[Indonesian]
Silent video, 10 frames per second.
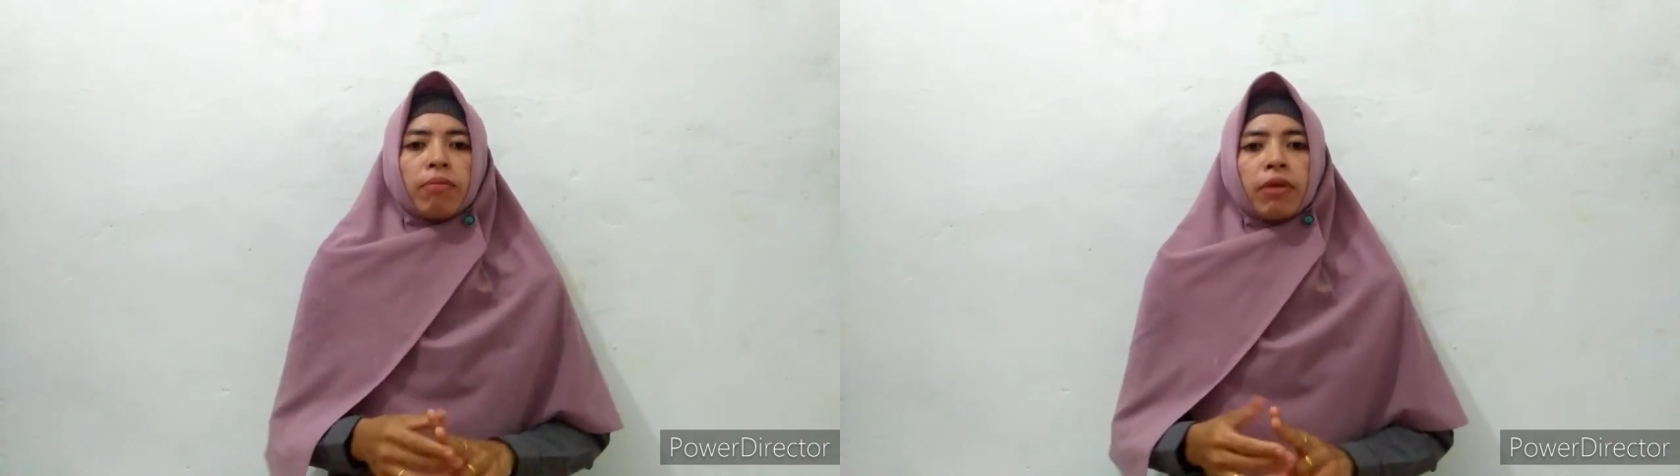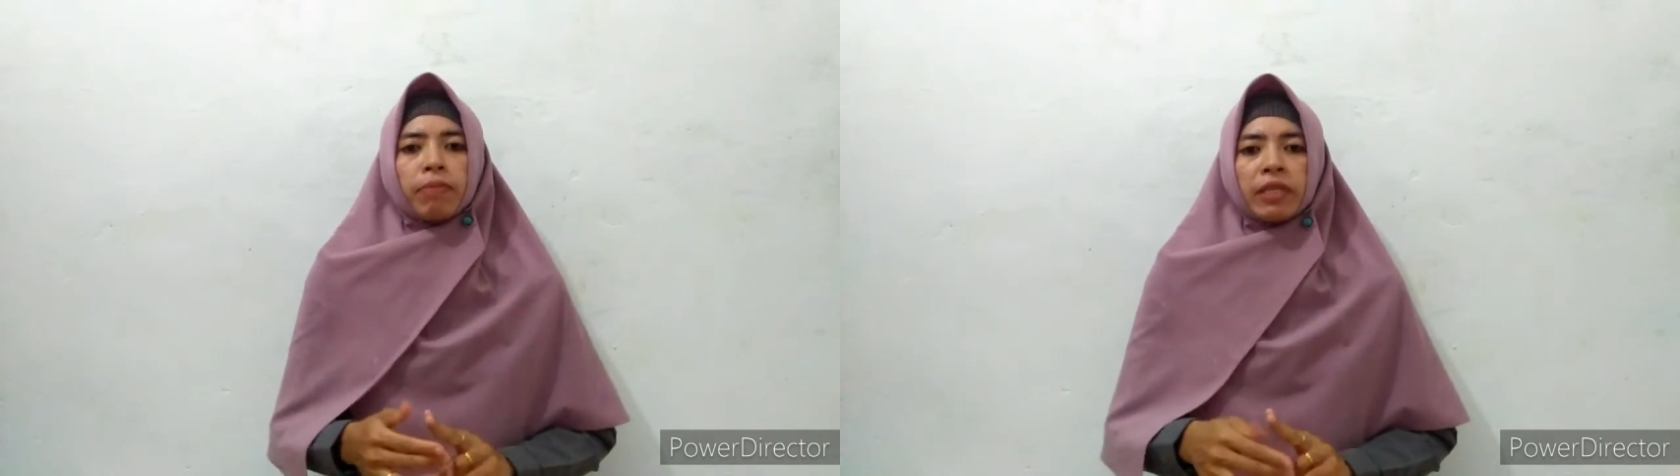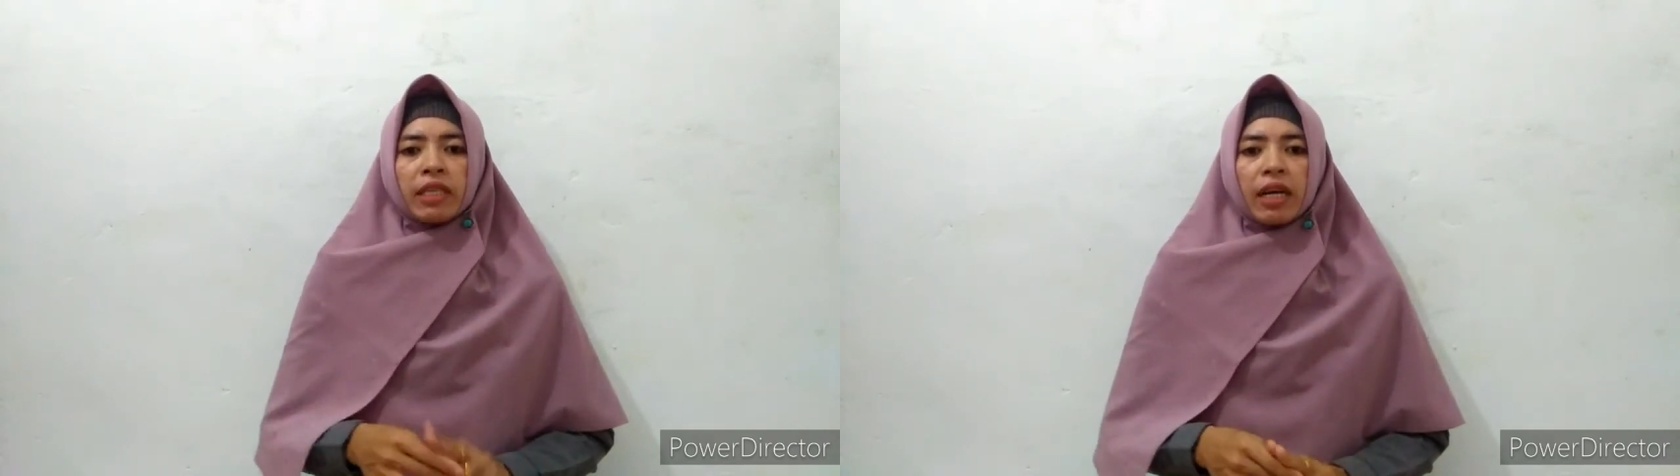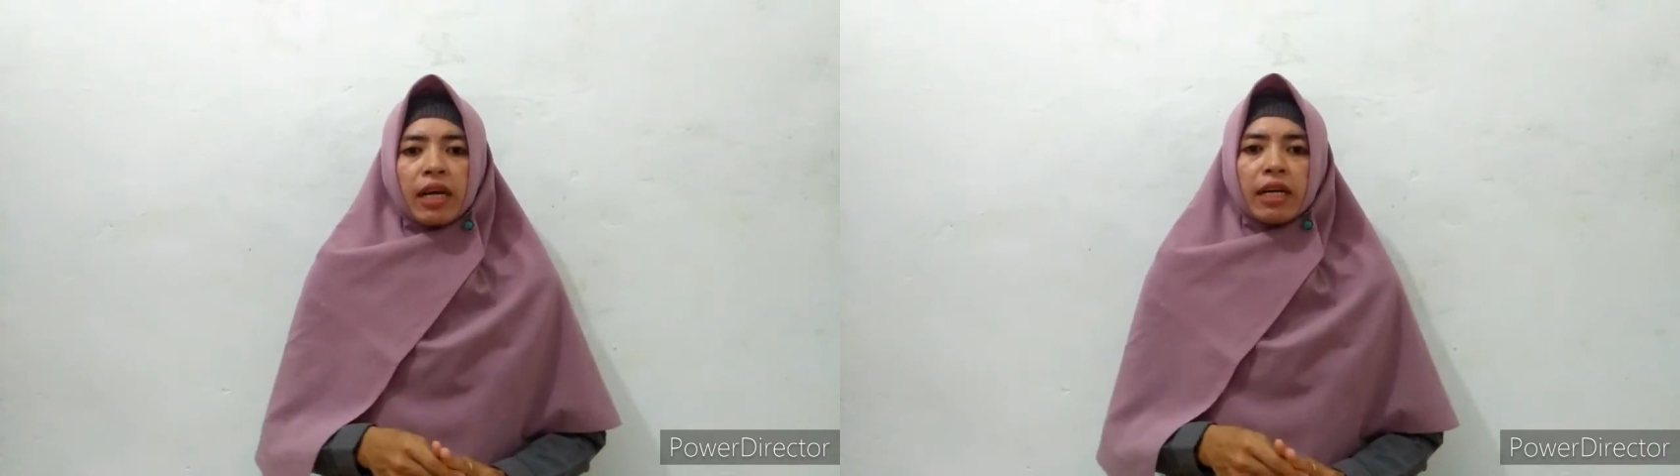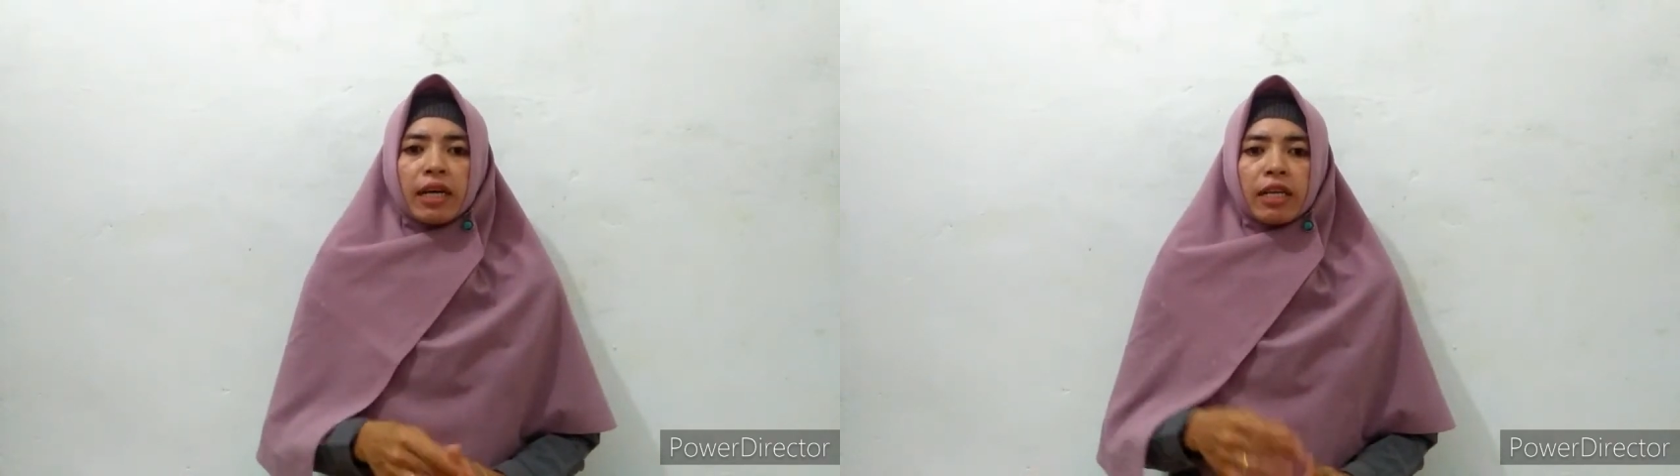
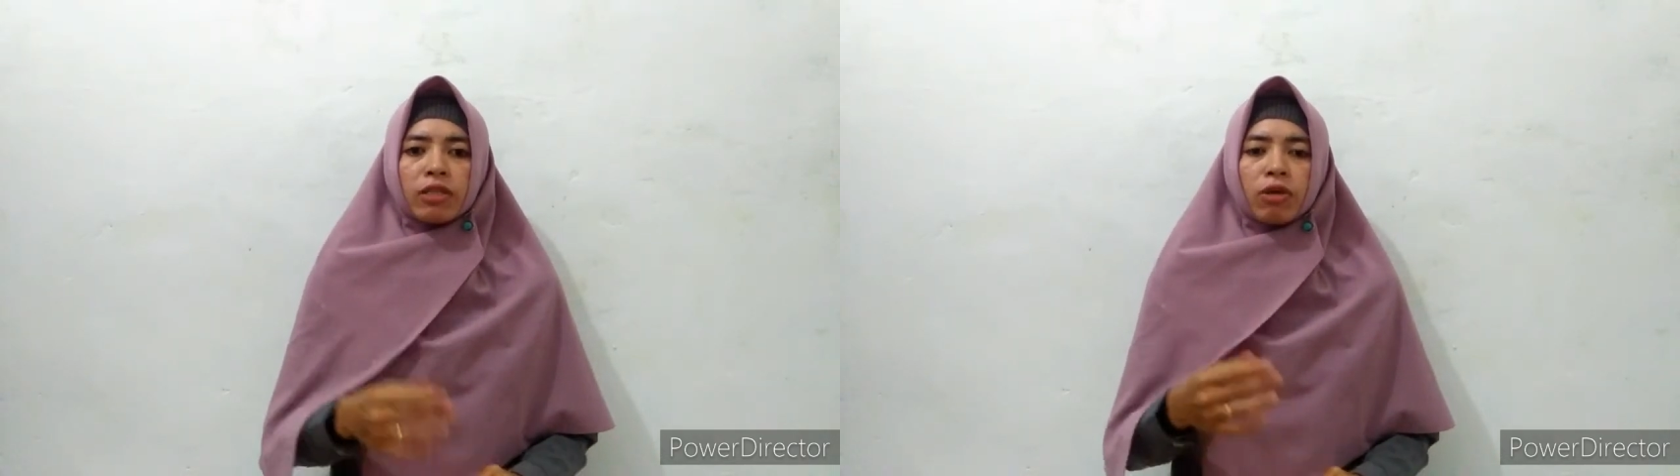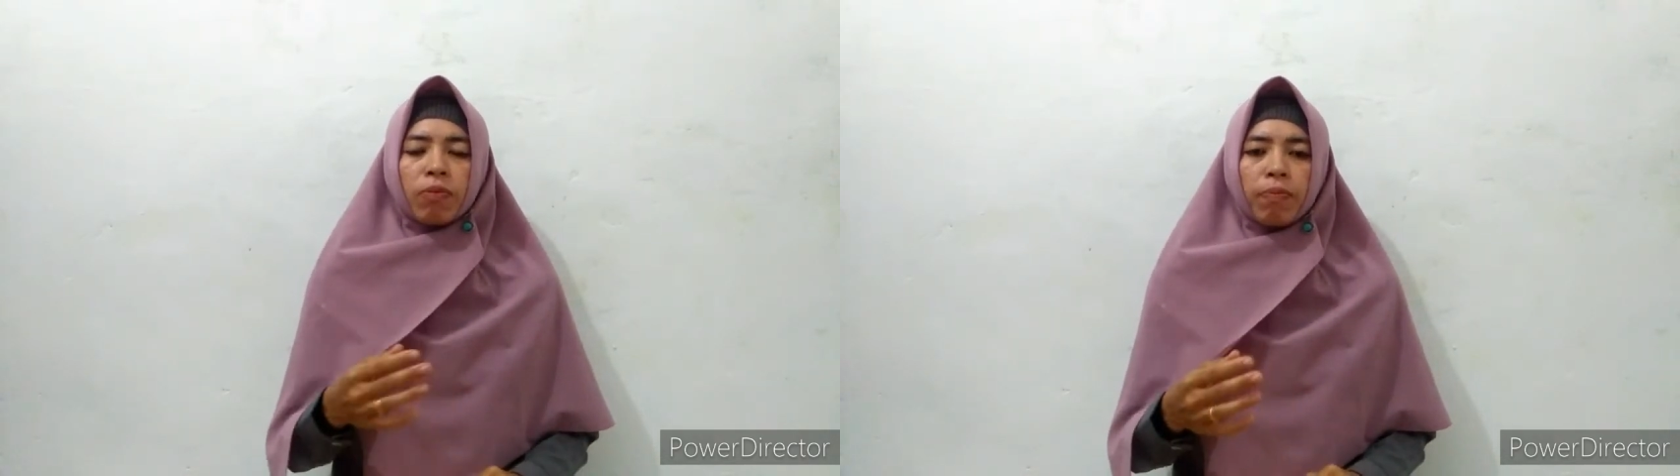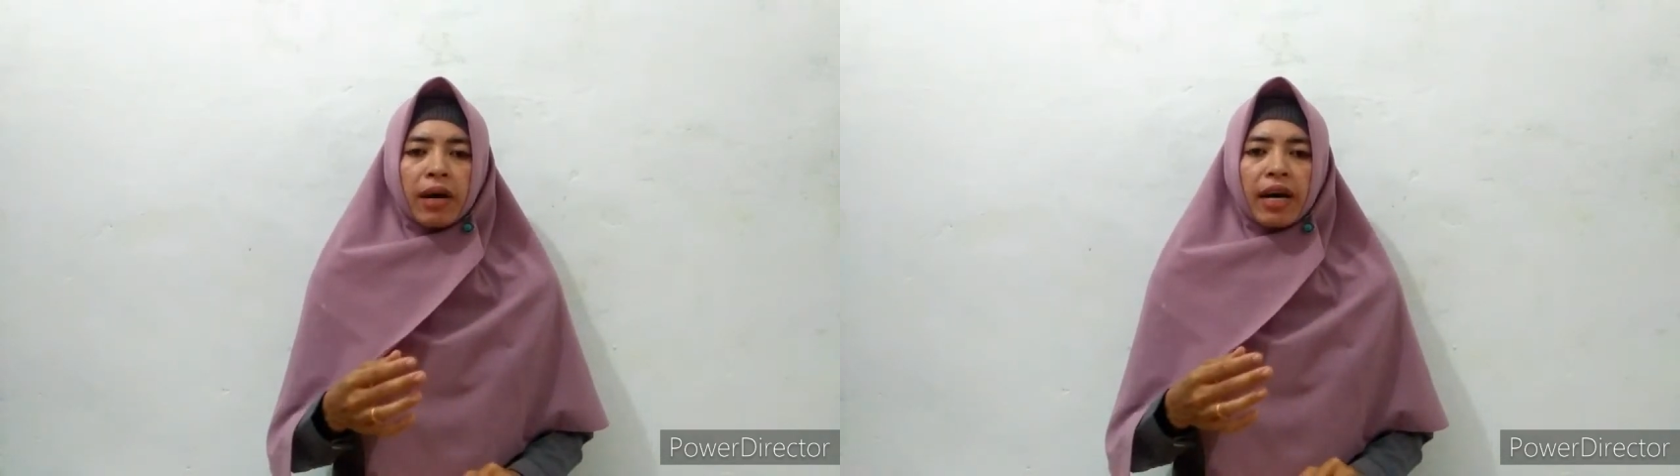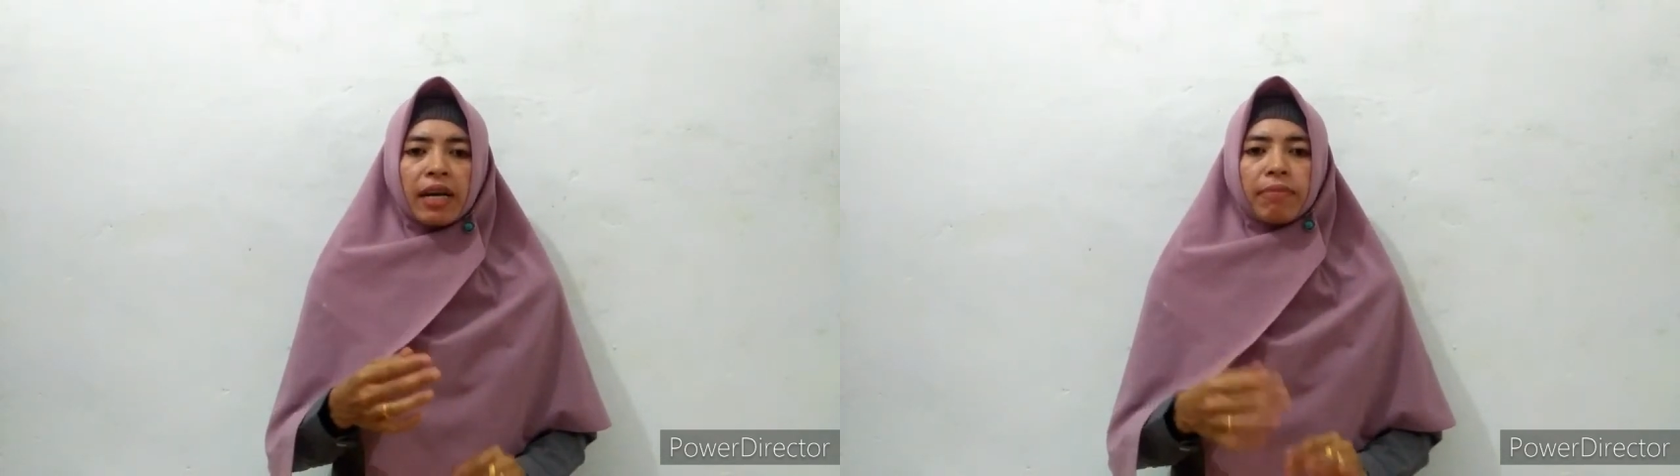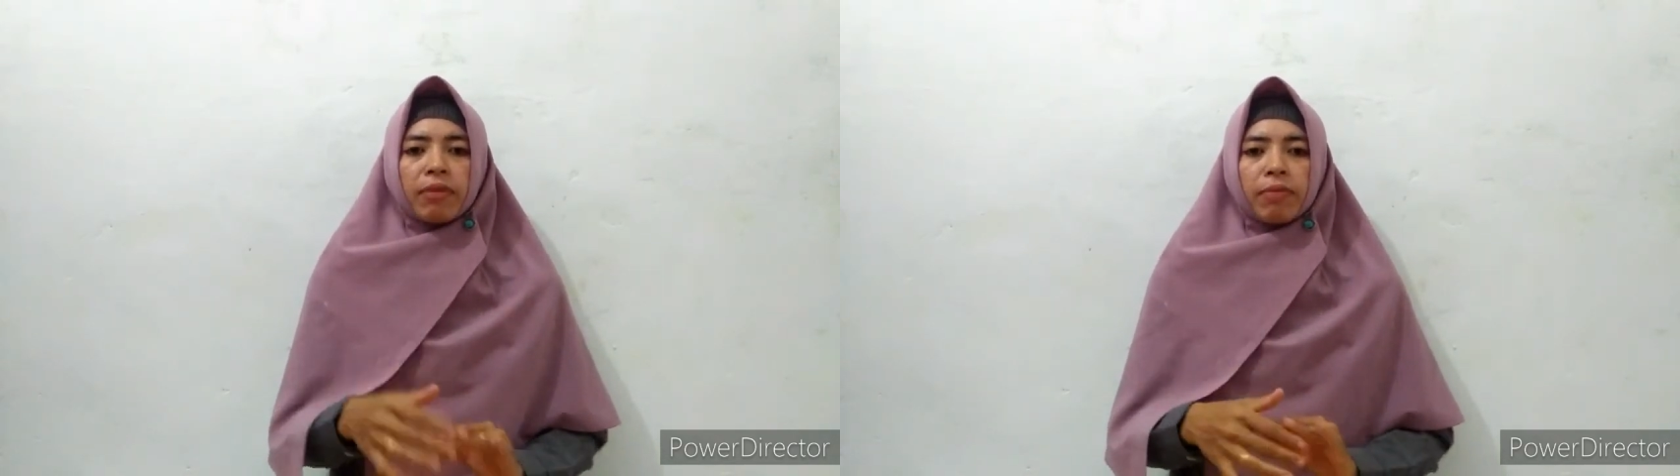berbicara dengan sopan,